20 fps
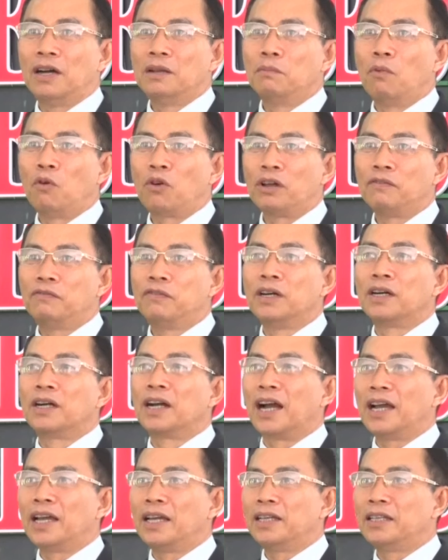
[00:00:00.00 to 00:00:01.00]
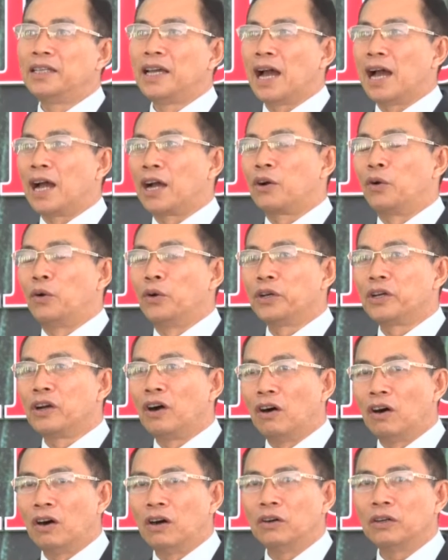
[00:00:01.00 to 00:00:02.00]
với một cái vườn cây già cỗi
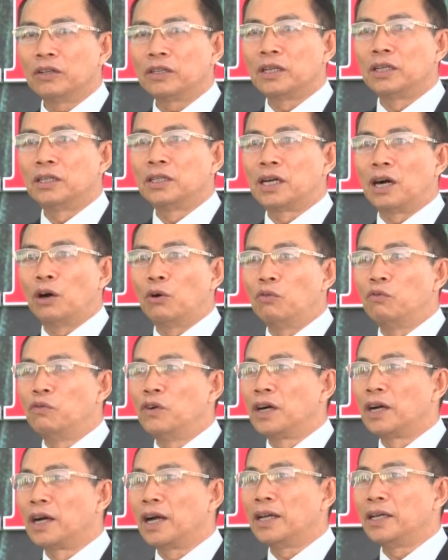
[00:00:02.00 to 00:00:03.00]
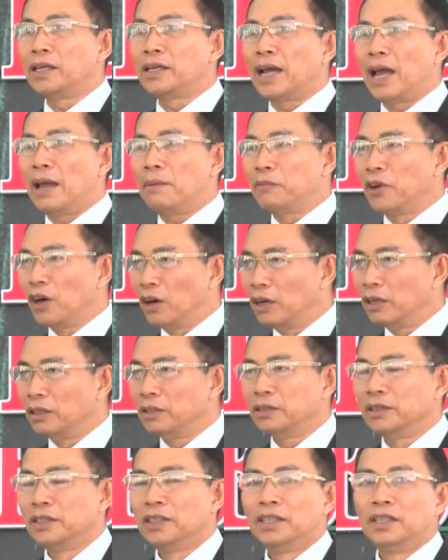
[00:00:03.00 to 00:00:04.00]
có cơ cấu vườn cây kém
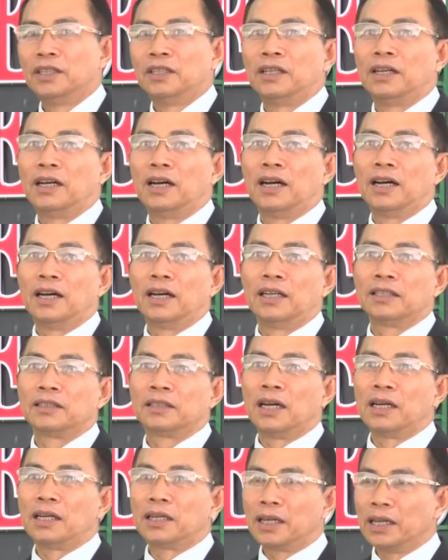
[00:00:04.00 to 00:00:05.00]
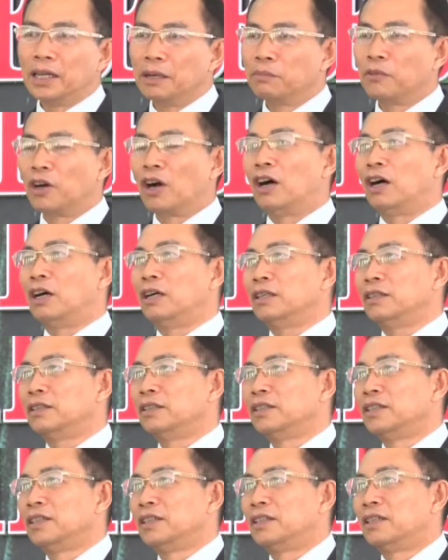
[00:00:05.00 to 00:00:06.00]
có à, thực nghiệm có
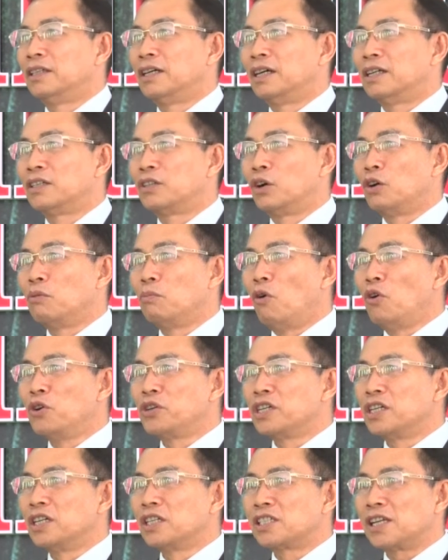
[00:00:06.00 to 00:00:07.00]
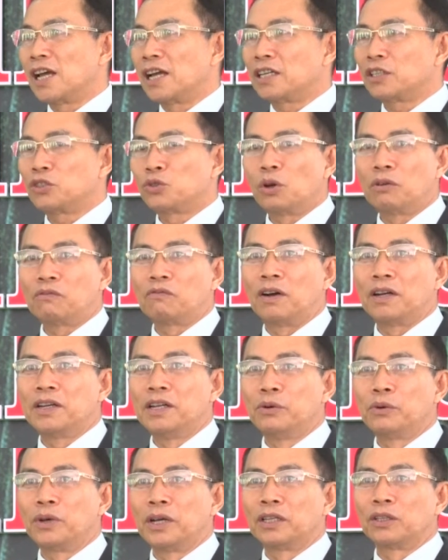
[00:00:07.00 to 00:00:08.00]
à, rồi môi trường sản xuất và
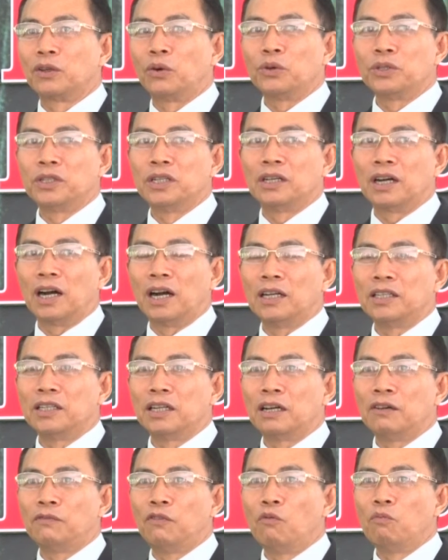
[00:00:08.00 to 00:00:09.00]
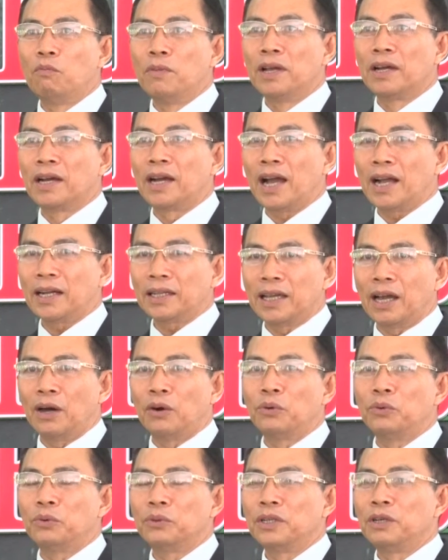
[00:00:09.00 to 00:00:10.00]
điều kiện thổ nhưỡng ở những cái vùng miền khác
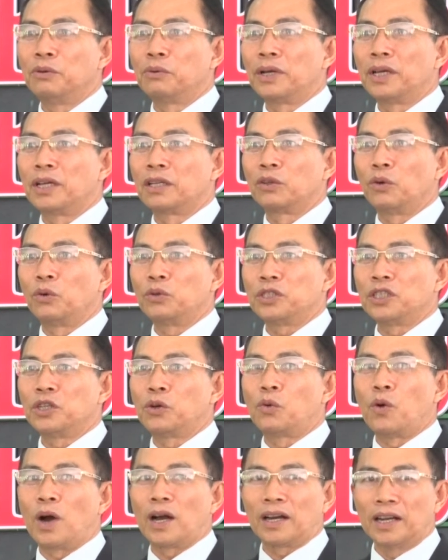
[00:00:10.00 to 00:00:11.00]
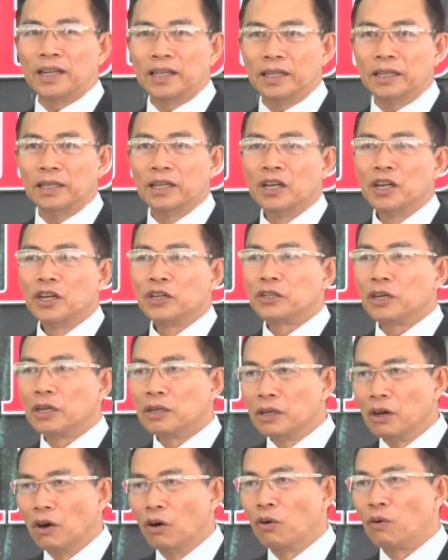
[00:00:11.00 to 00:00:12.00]
nhau điều kiện tổ chức quản lý
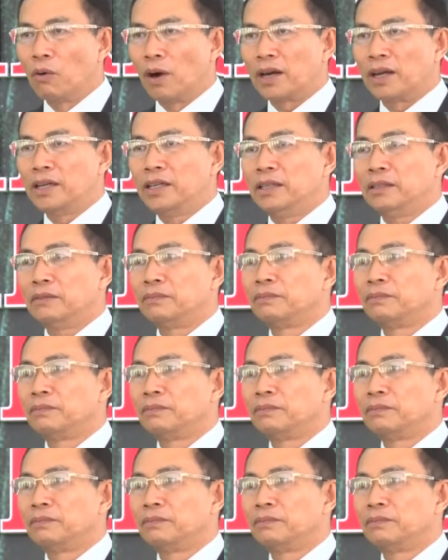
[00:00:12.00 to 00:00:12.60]
trình độ quản lý